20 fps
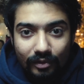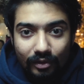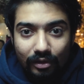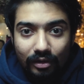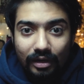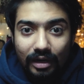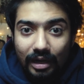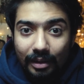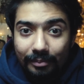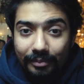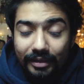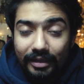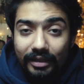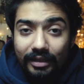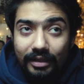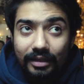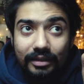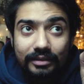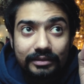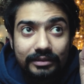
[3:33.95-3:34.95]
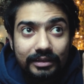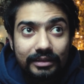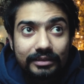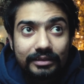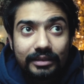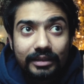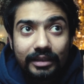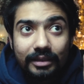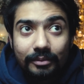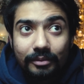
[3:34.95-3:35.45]
और आपने अच्छे
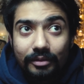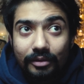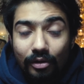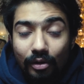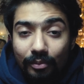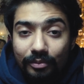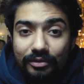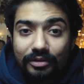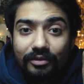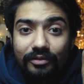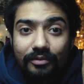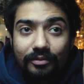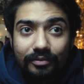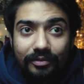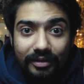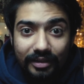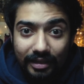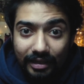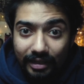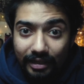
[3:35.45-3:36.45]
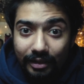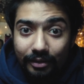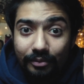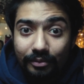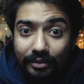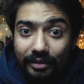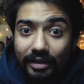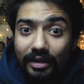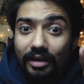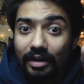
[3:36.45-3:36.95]
से ऑब्जर्व किया है
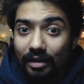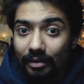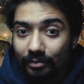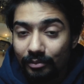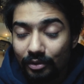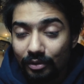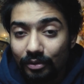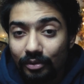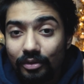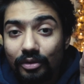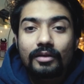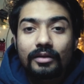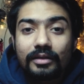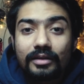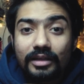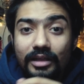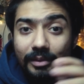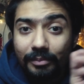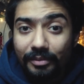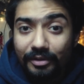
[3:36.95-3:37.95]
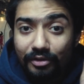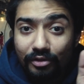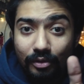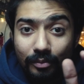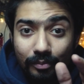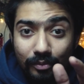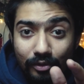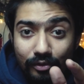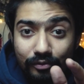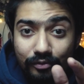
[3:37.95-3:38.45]
उनके काम को कीपिंग
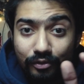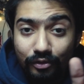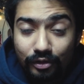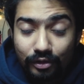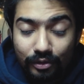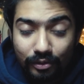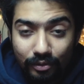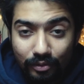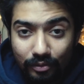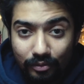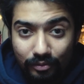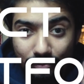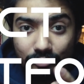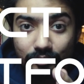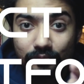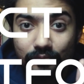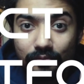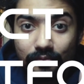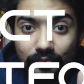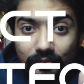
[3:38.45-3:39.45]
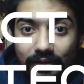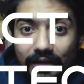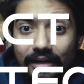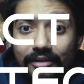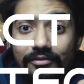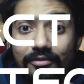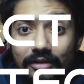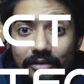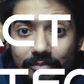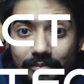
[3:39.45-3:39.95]
योर पोर्टफोलियो
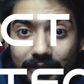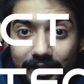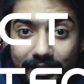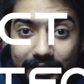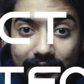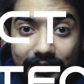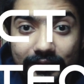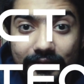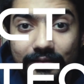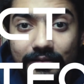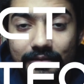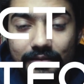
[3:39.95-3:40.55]
एट वन प्लेस